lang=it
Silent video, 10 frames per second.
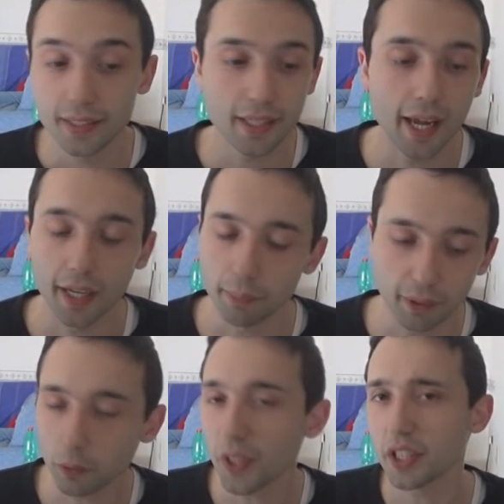serie,
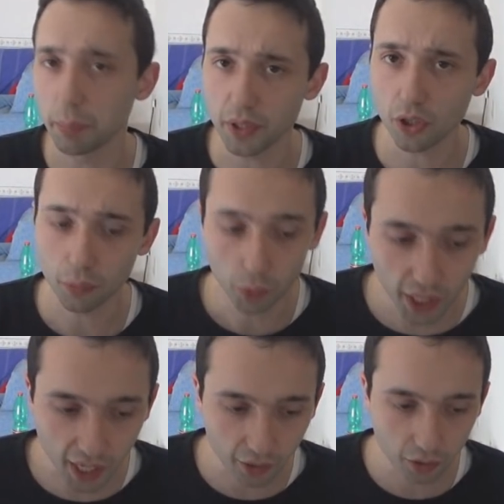per questo episodio più
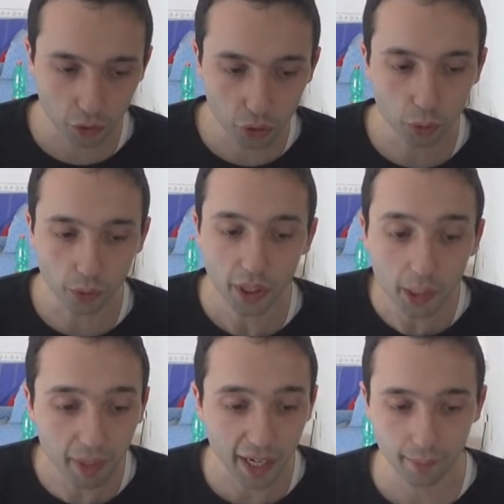che altro, sono
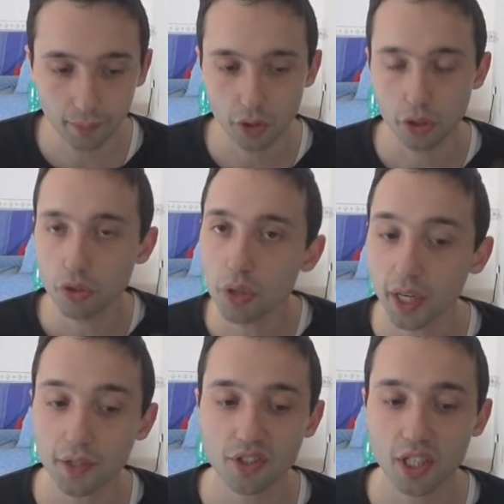Ibrahimovic, Joao
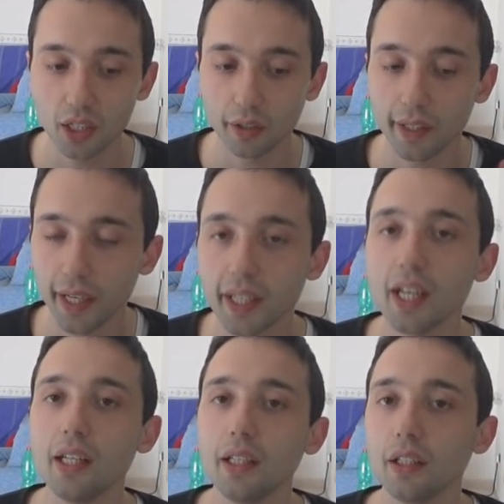Cancedo e
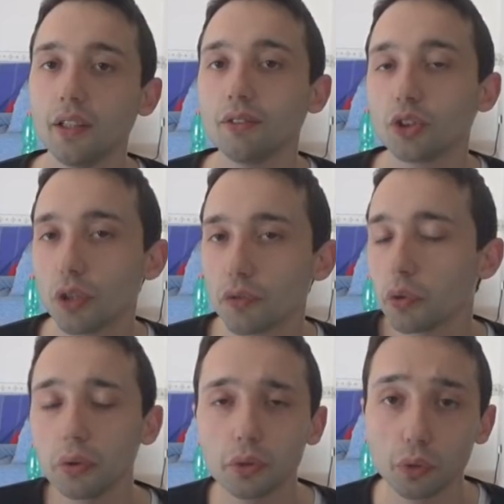Chiellini. Sono
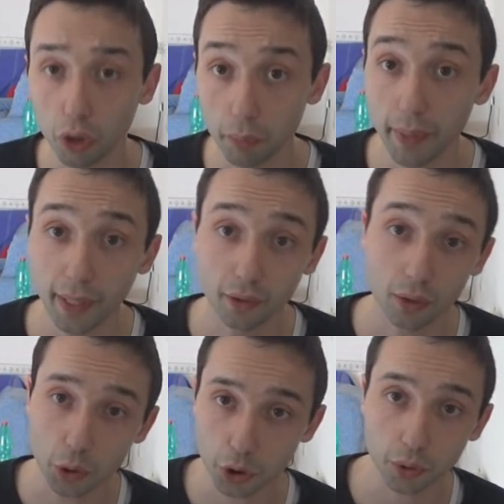frutto di un
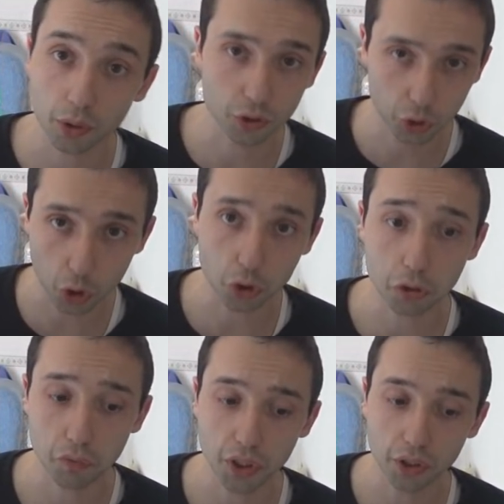commento lasciato nello
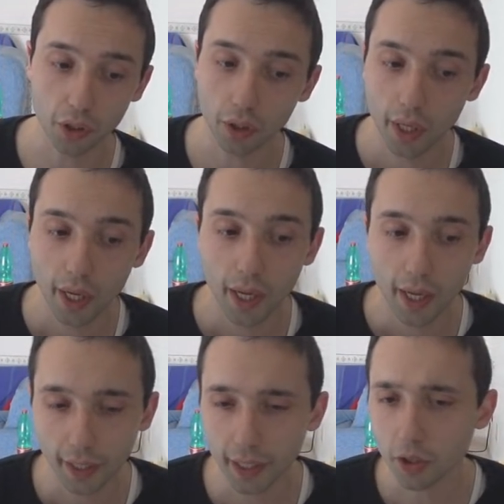scorso video
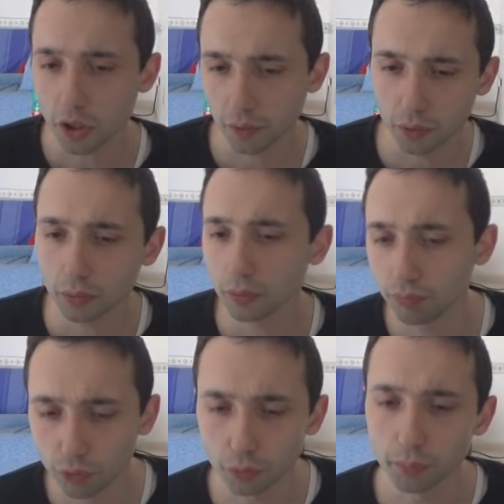e che ha ricevuto
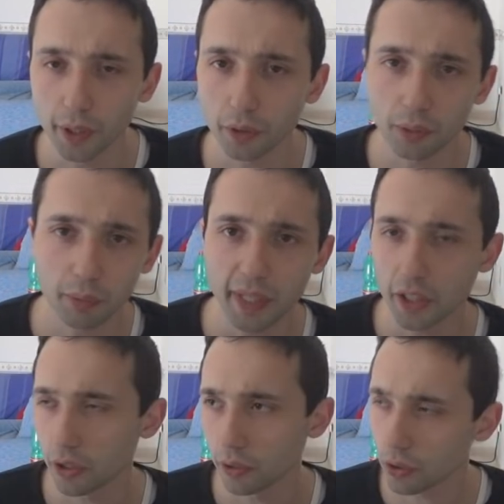un numero di mi
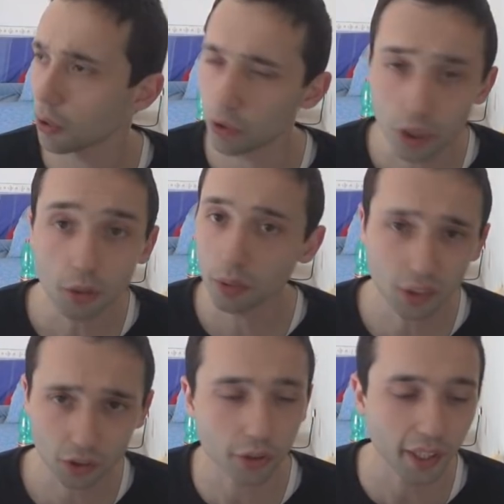piace, non so, 5,
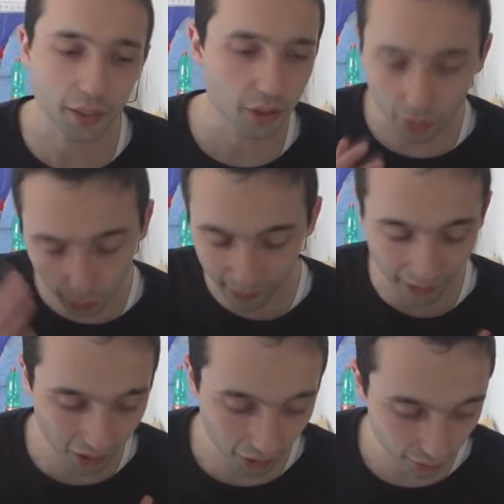non lo so ragazzi, non mi
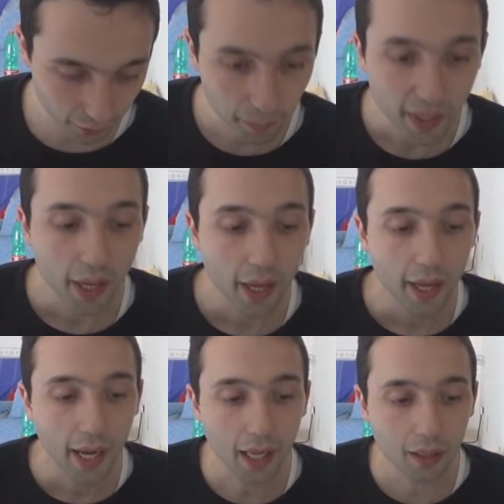ricordo.
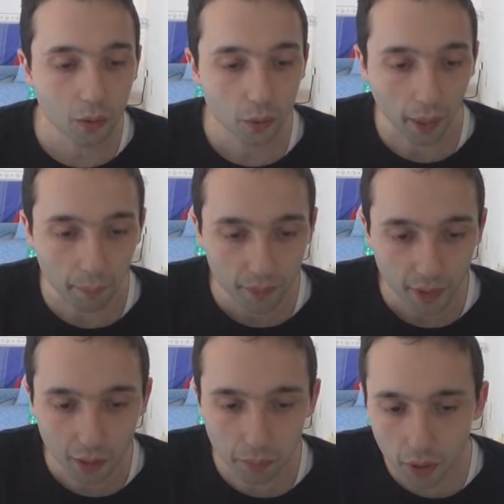Allora,
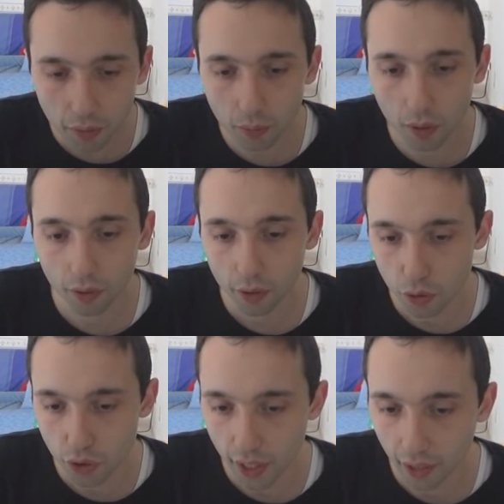il modulo che ho
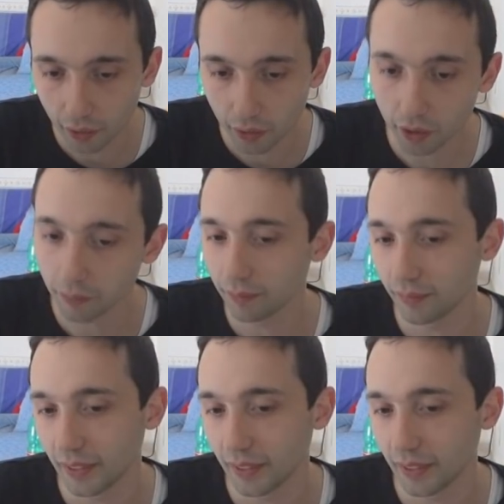scelto,